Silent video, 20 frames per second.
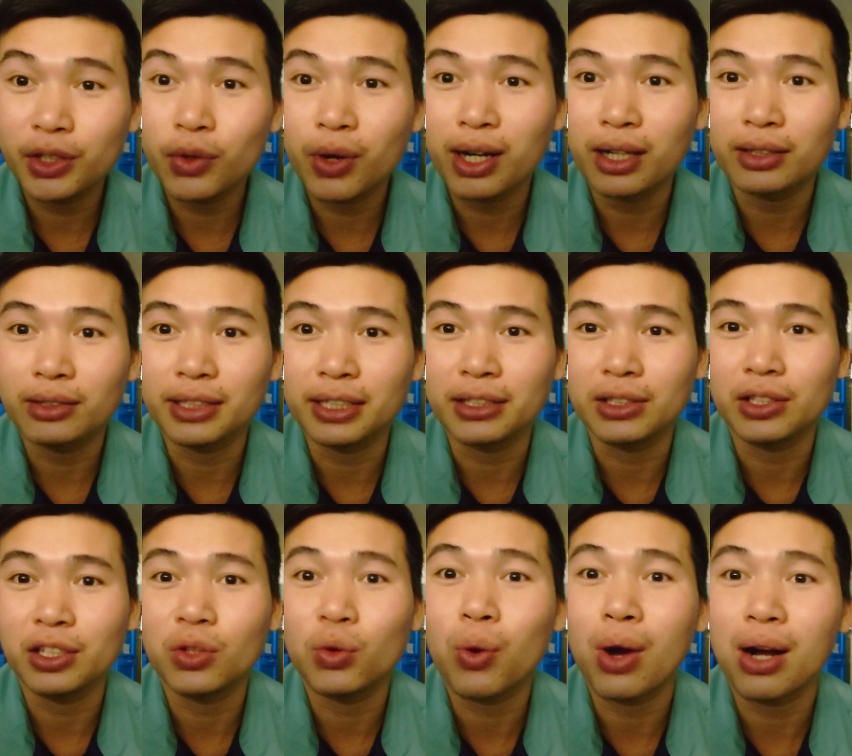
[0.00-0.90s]
mình khoảng tính
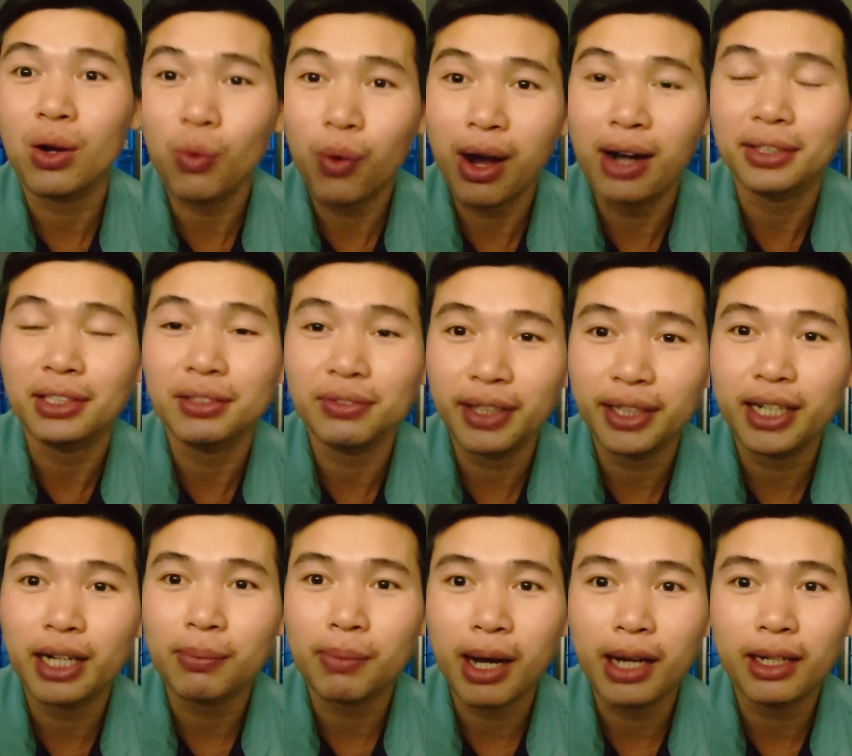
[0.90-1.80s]
thì khoảng khoảng như
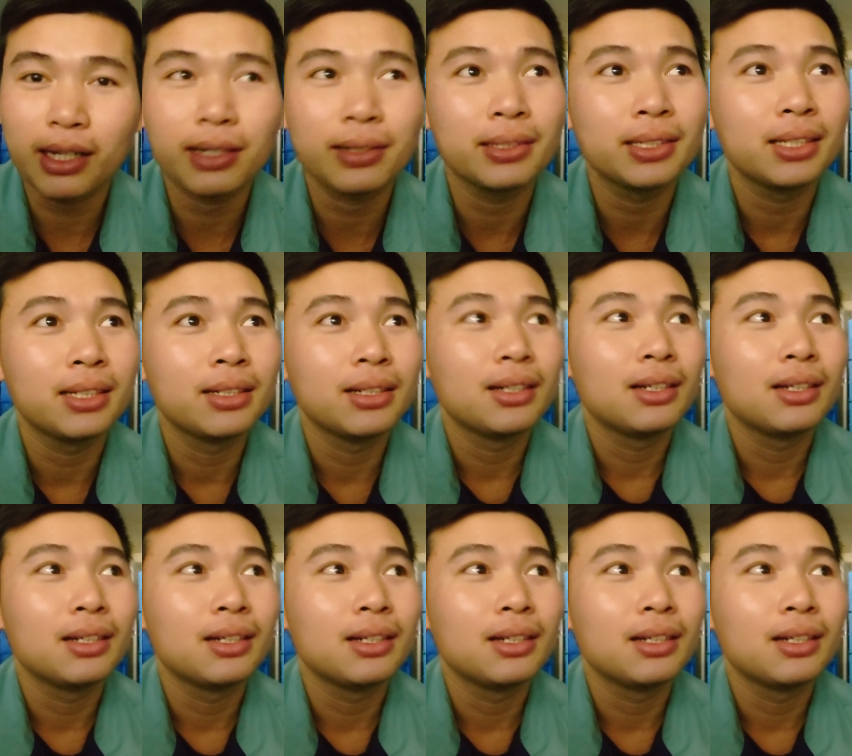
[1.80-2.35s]
vậy các bạn ha